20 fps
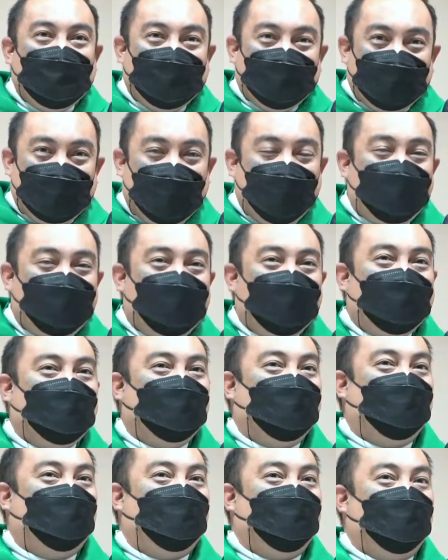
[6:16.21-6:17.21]
dapat
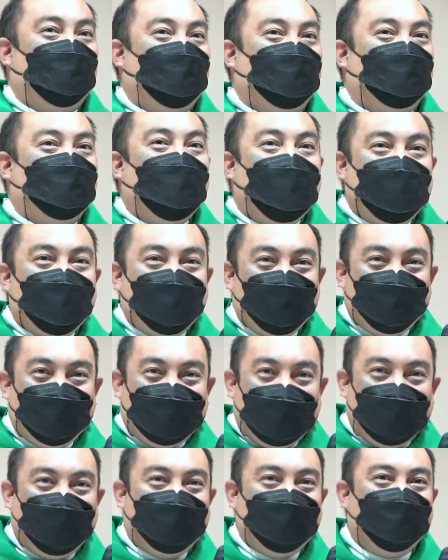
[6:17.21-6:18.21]

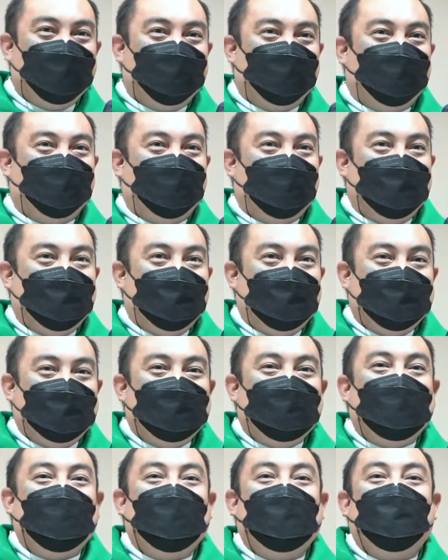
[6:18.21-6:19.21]
baluta mo
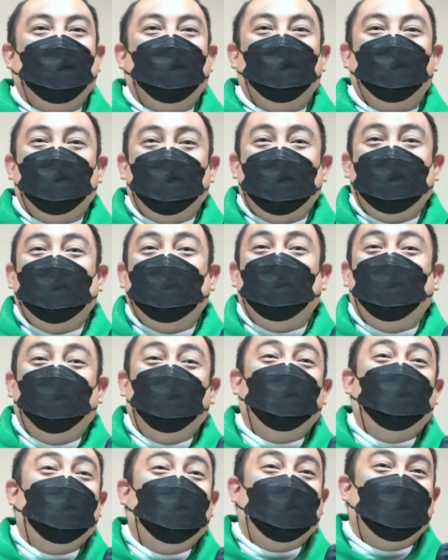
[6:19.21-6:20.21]
na we need
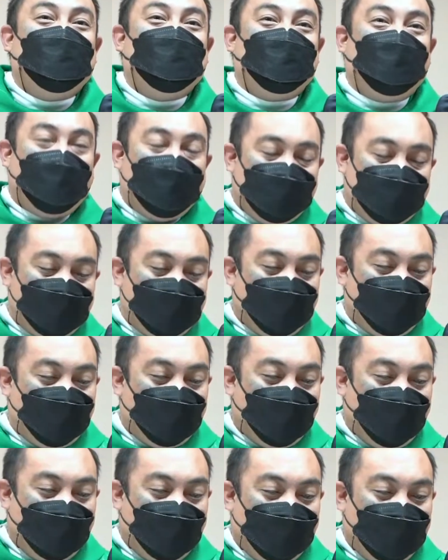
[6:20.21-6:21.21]
to be
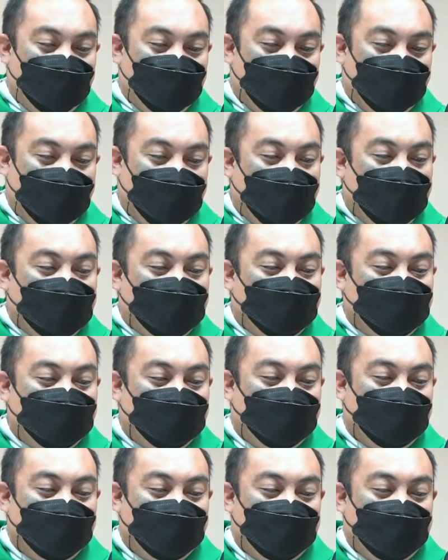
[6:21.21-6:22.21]
responsible. And
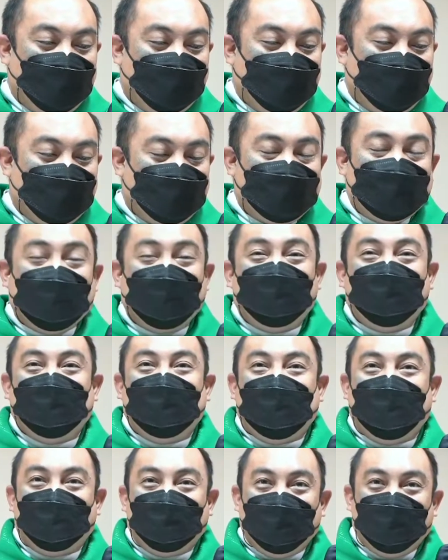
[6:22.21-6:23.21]
sabi
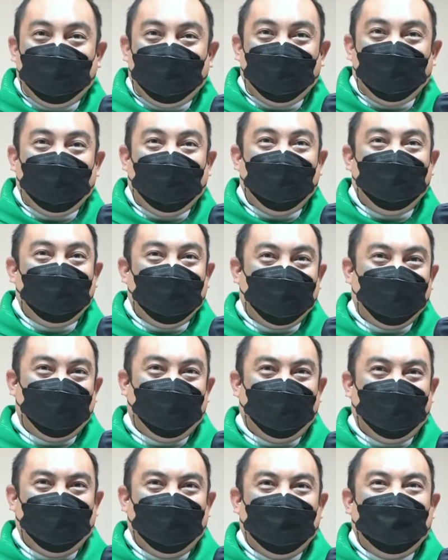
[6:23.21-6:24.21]
napin po
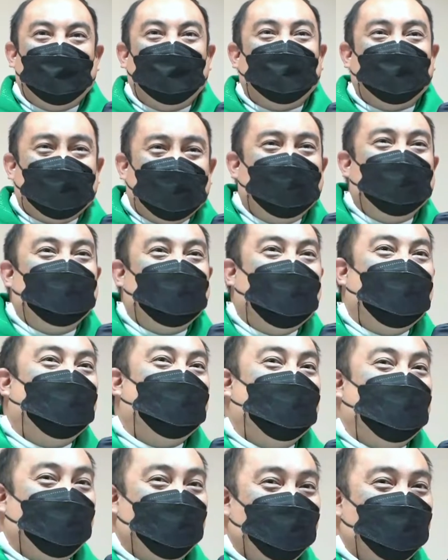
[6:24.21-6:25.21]
matwa,
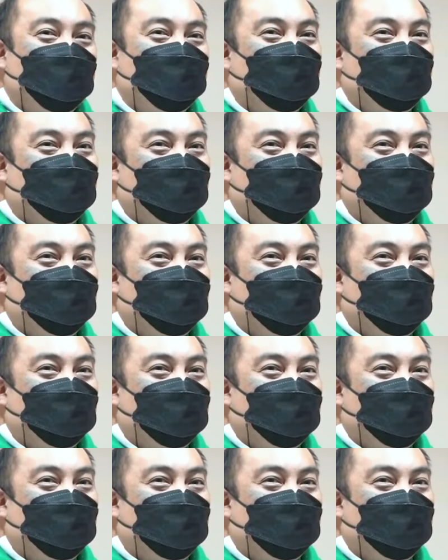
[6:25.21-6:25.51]
tandanan nyo.